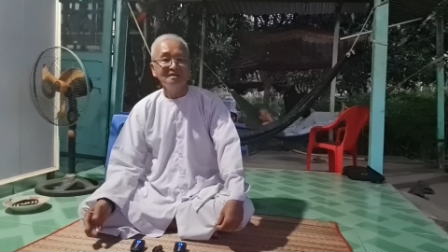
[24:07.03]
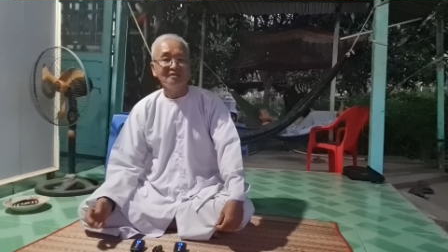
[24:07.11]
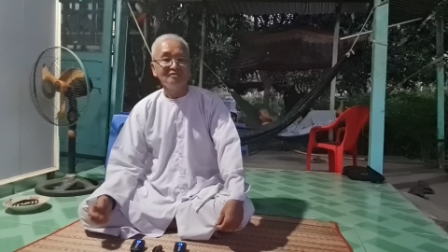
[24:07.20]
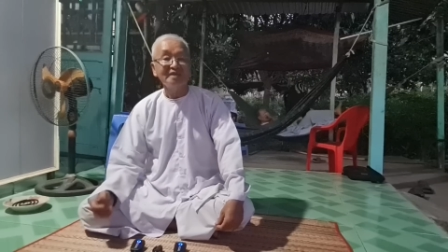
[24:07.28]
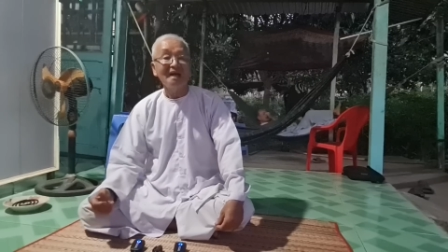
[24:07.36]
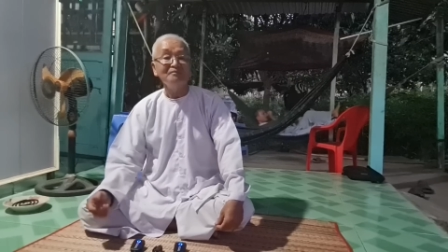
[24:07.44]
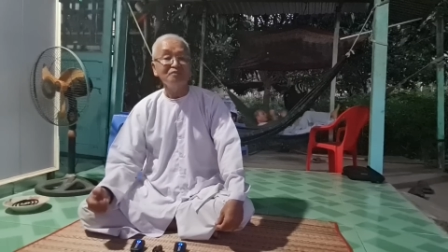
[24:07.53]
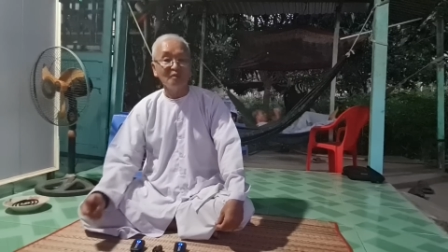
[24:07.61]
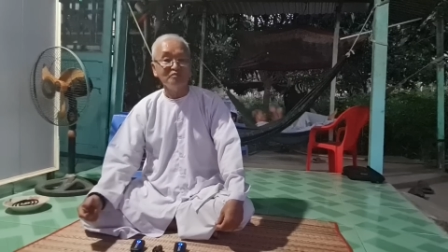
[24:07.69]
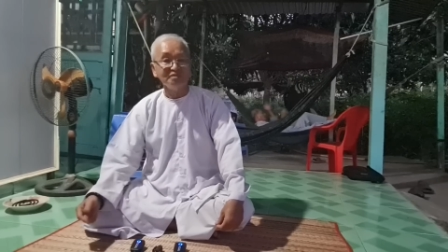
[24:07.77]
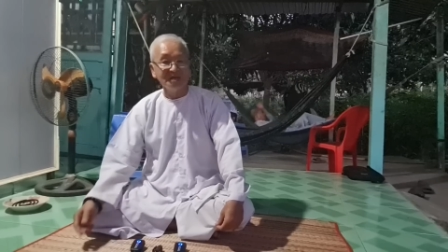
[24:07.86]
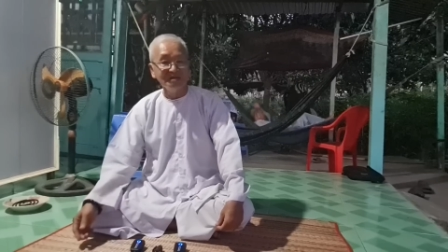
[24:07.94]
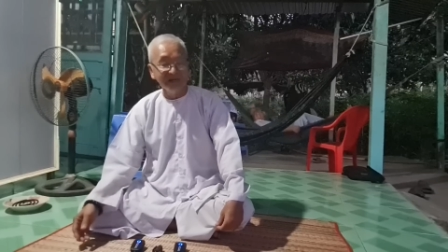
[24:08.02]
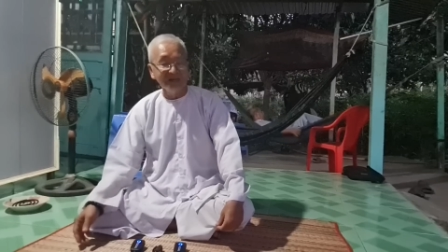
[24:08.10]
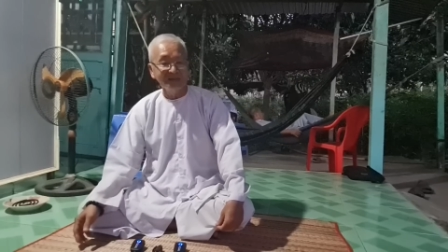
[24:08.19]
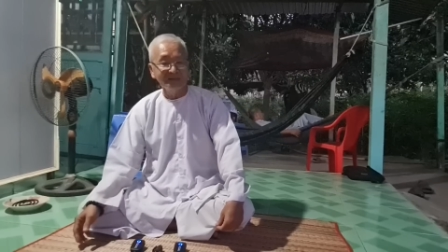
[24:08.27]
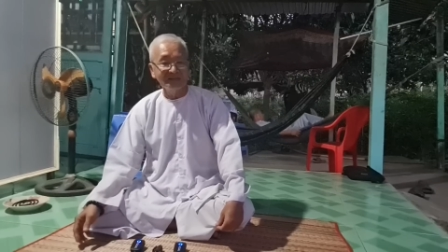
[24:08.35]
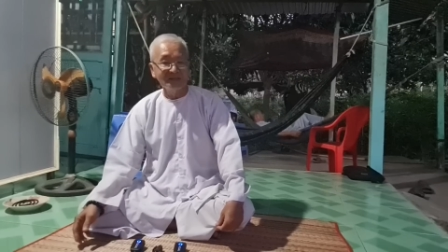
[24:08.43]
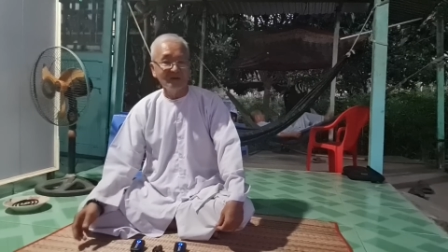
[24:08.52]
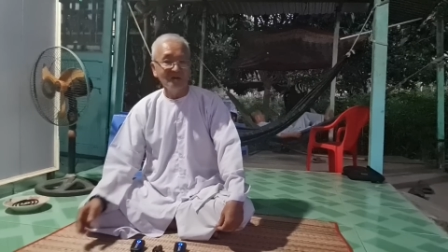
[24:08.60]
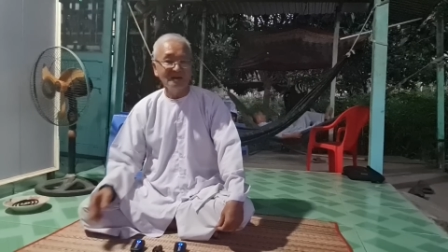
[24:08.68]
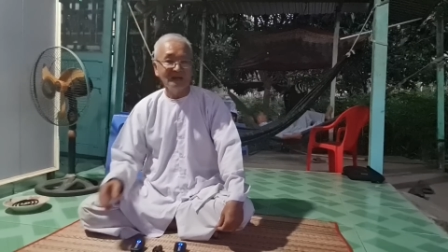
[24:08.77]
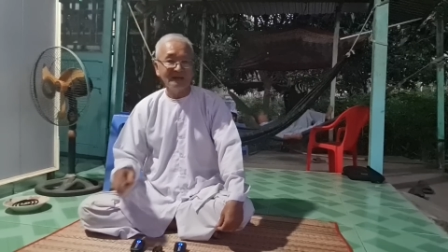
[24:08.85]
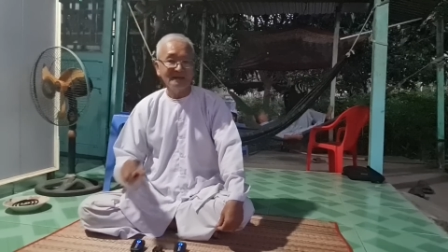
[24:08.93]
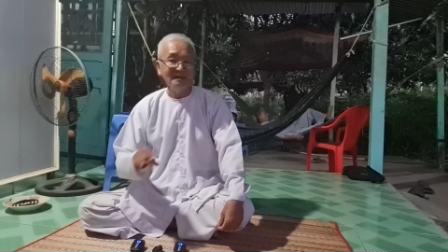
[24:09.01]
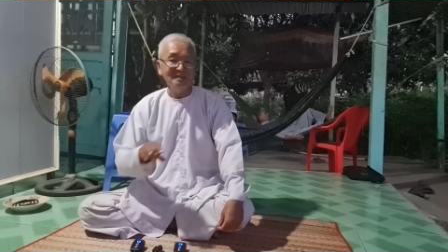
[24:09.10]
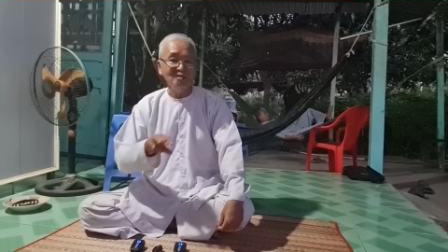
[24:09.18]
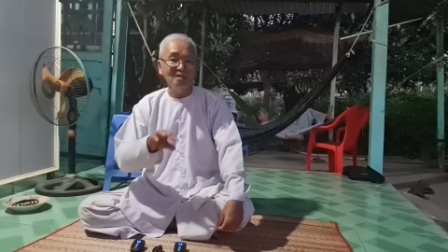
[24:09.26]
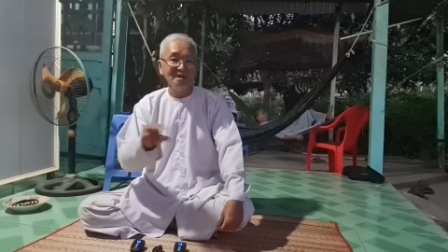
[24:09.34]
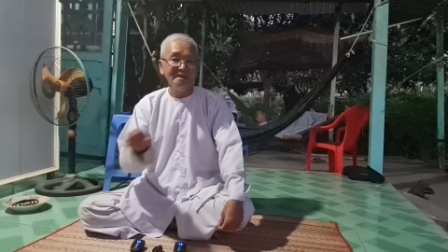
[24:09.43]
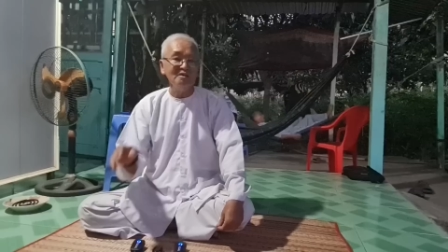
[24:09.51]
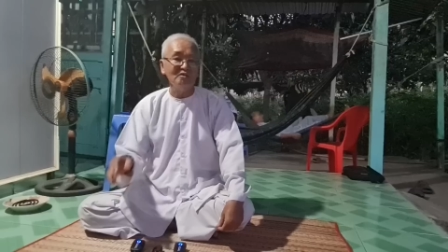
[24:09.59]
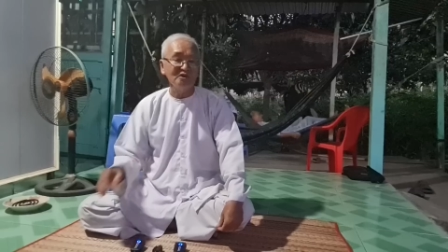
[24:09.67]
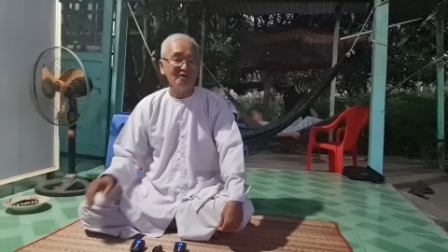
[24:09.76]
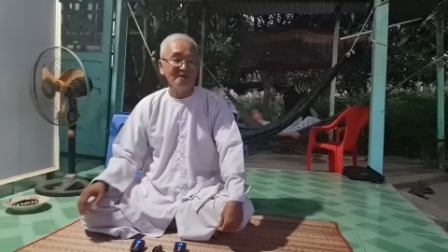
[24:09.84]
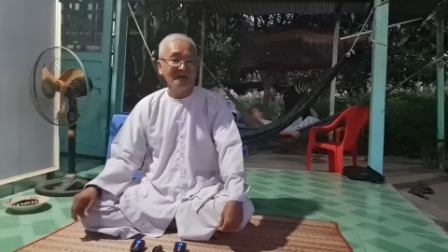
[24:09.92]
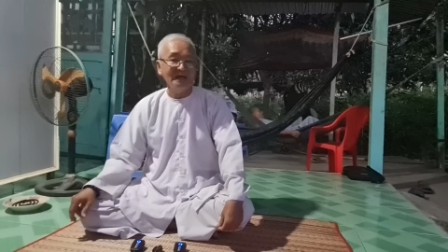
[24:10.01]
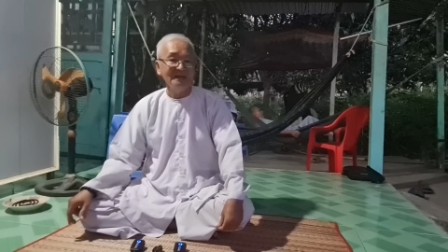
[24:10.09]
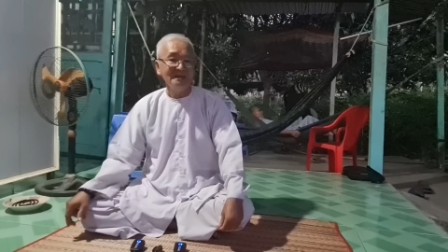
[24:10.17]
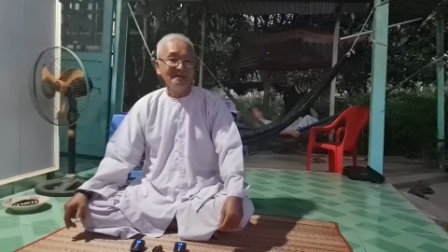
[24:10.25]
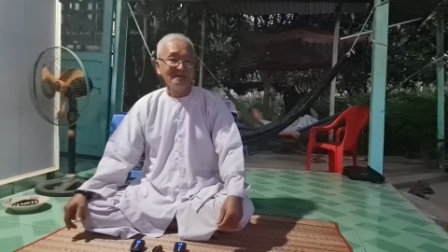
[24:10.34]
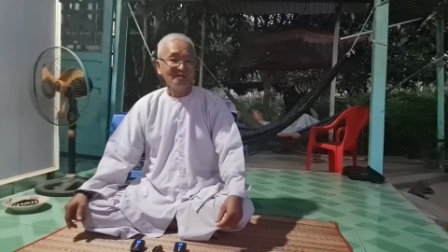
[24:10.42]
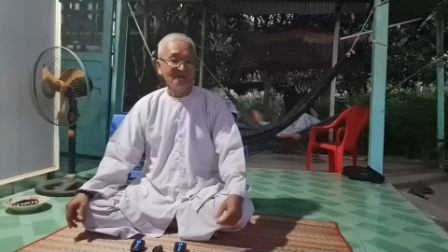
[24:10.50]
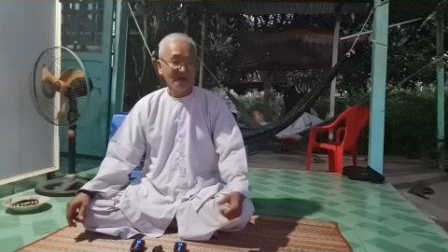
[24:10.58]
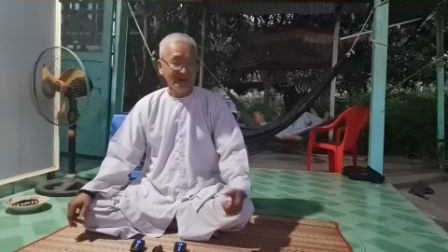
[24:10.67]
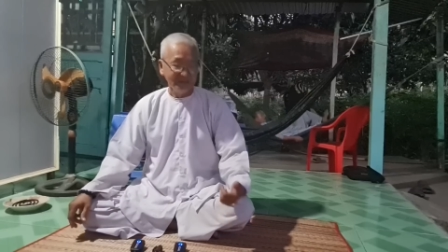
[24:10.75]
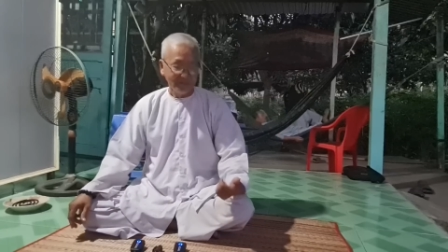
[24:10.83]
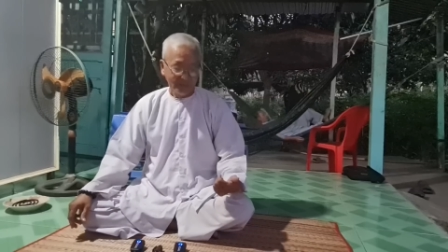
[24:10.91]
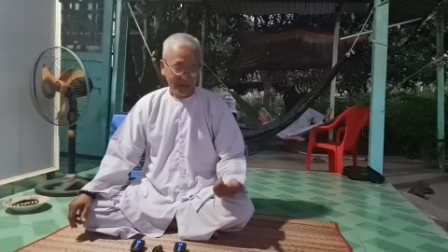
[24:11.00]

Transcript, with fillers: độ tam tùng tứ đức thì đó là cái luân lý của nho gia cho nên